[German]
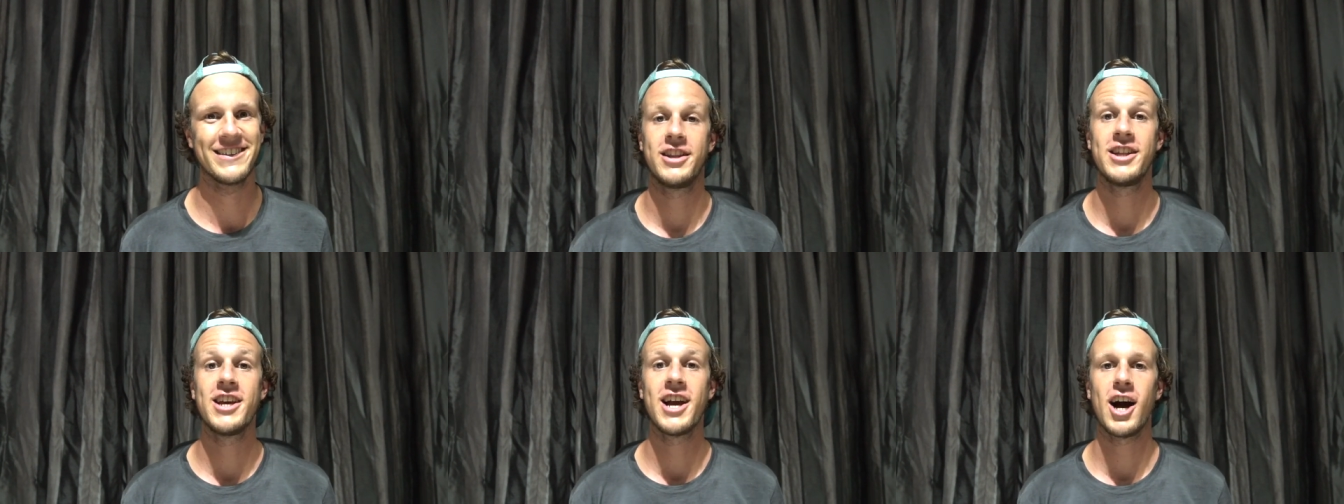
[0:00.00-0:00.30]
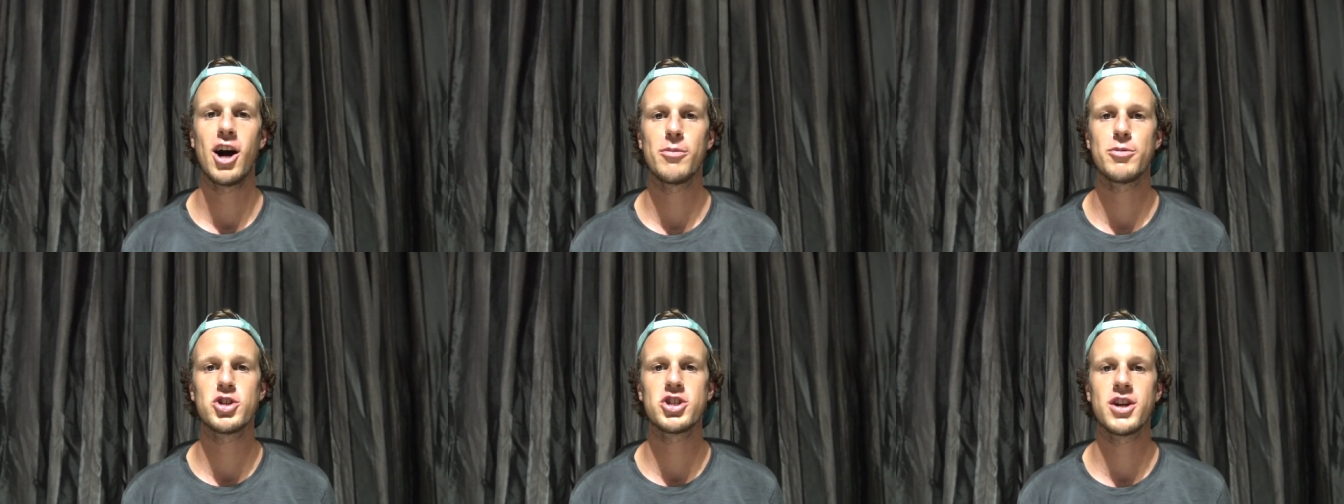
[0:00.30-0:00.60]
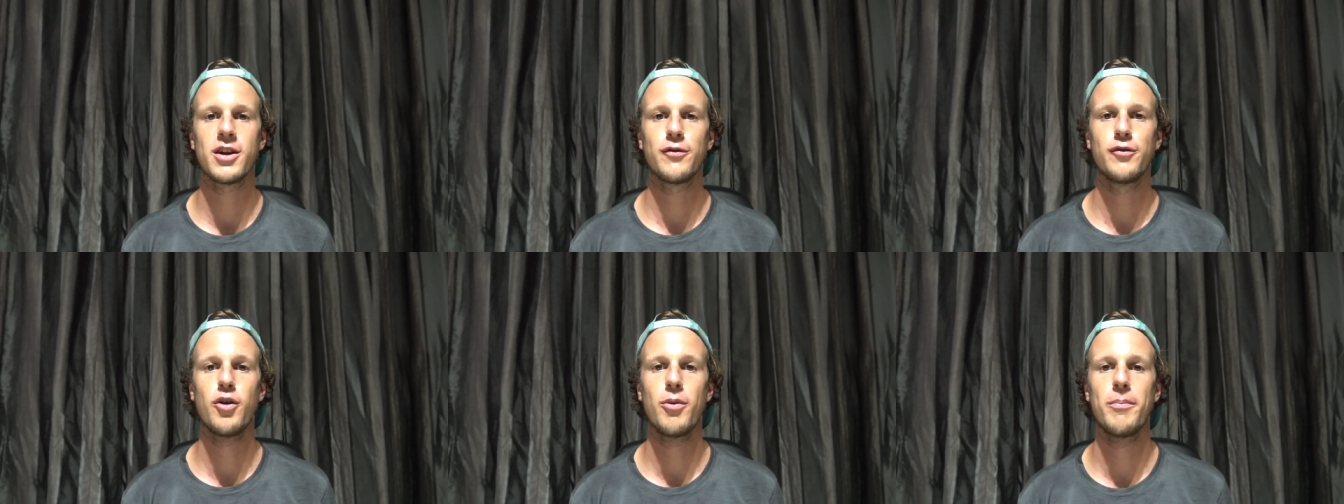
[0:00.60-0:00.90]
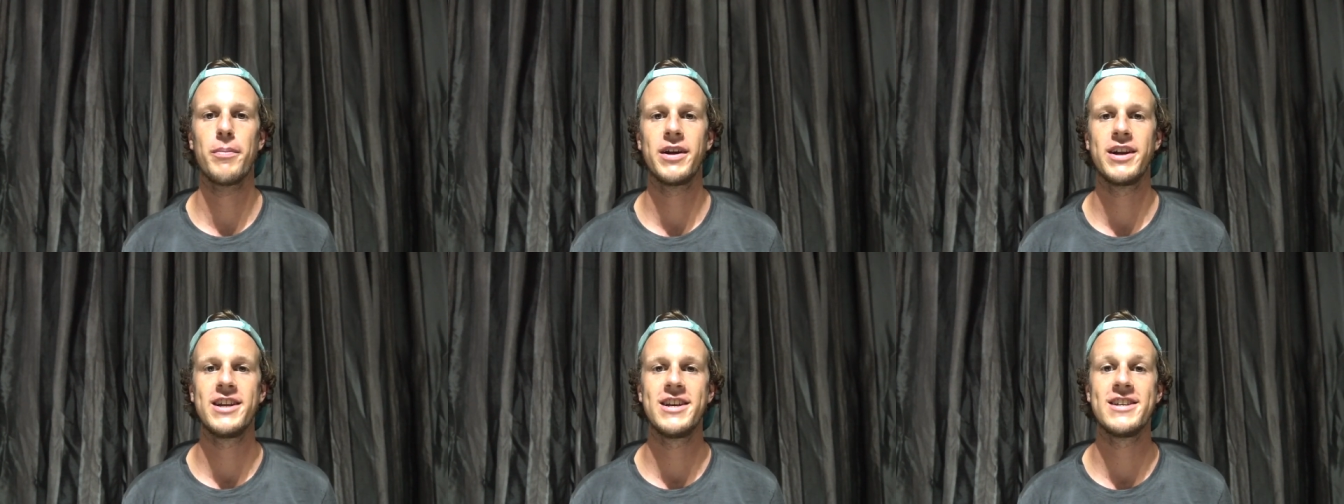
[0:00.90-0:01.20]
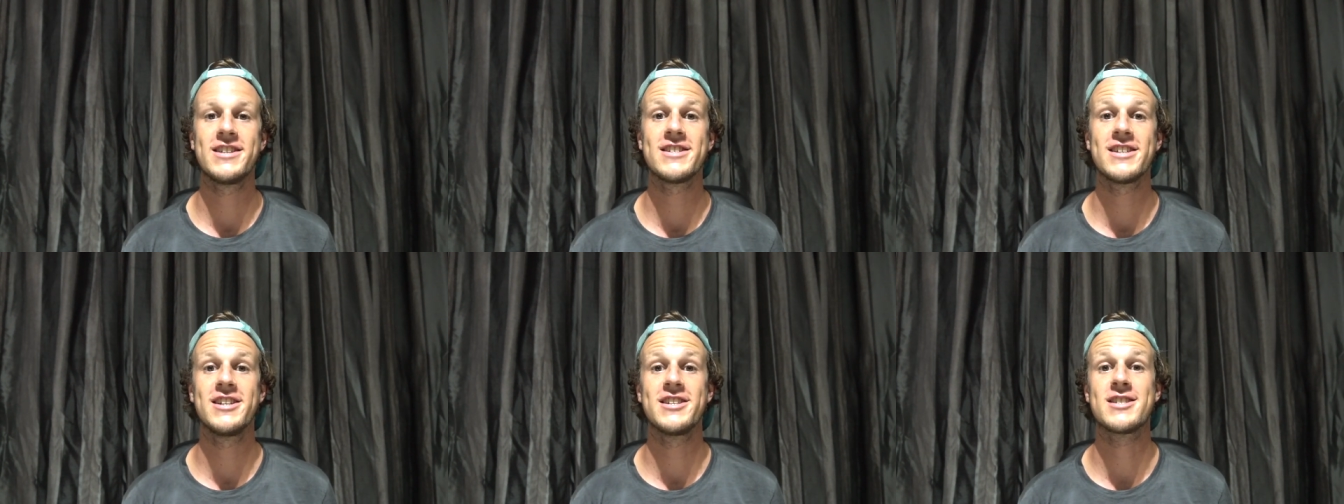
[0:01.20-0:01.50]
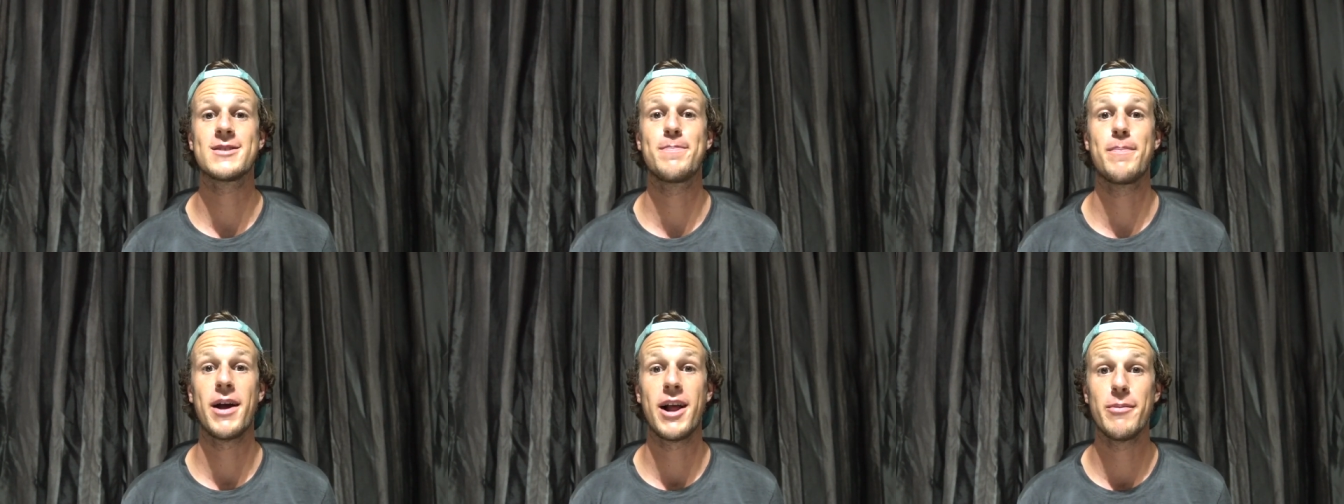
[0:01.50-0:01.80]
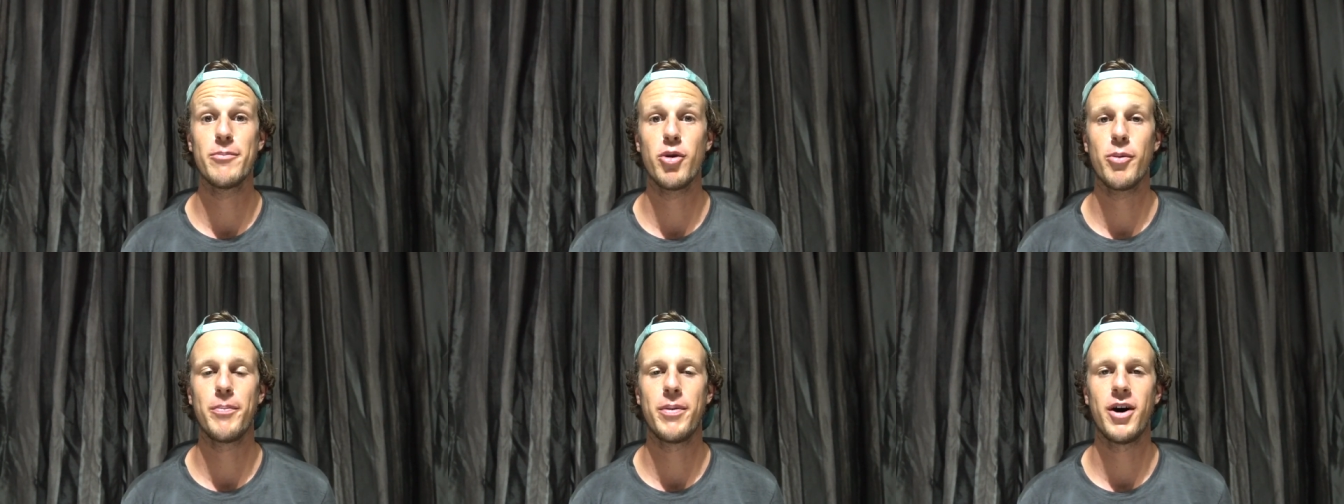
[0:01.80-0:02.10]
Die Hauptstadt von Belize ist
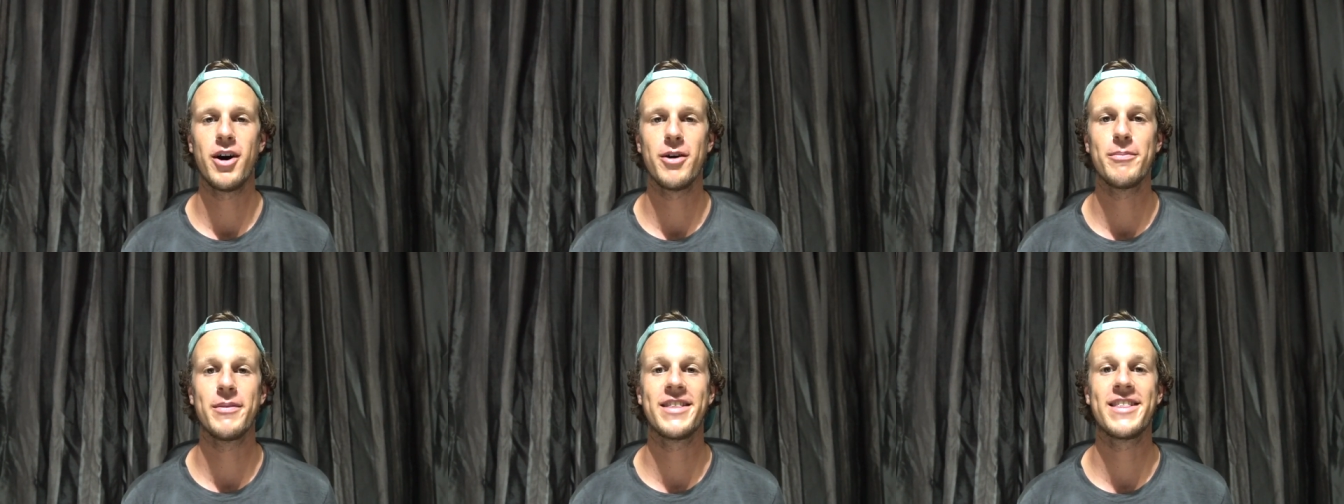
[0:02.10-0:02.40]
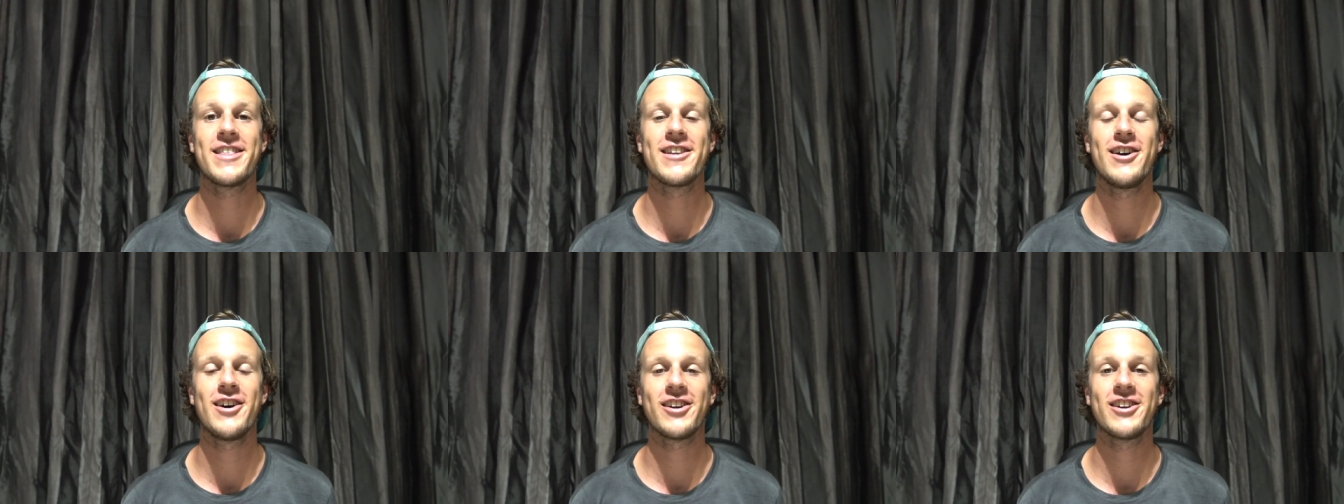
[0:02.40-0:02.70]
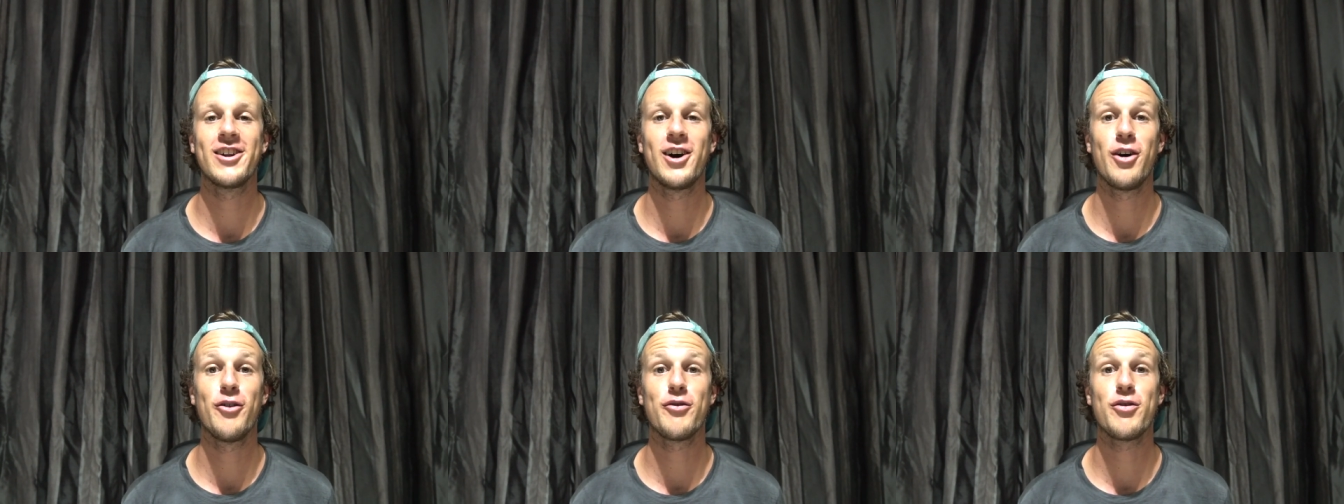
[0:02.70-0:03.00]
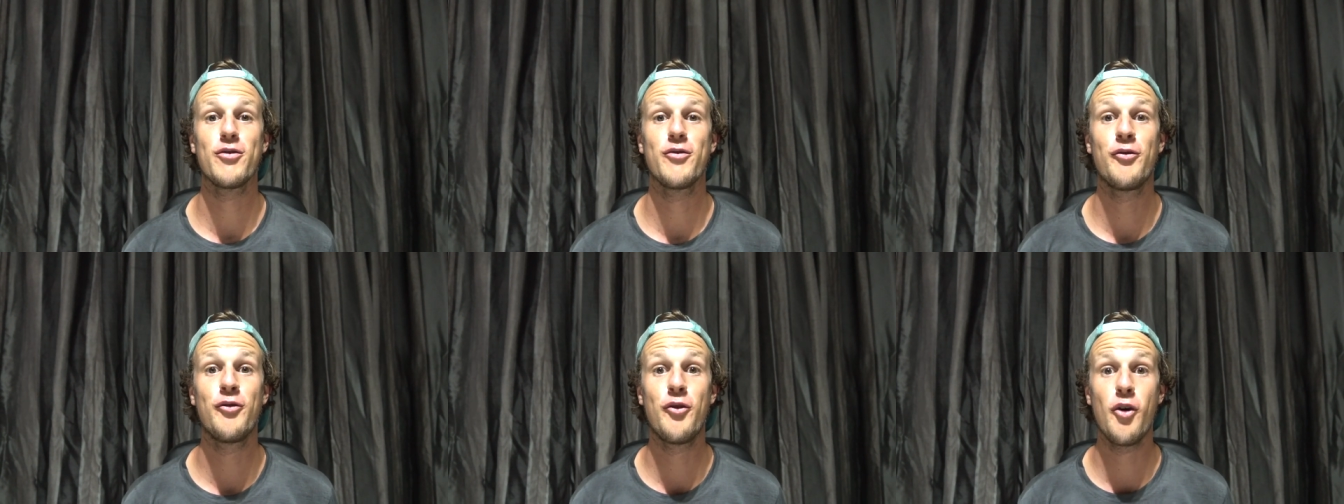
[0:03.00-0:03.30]
Belmopan mit sagenhaften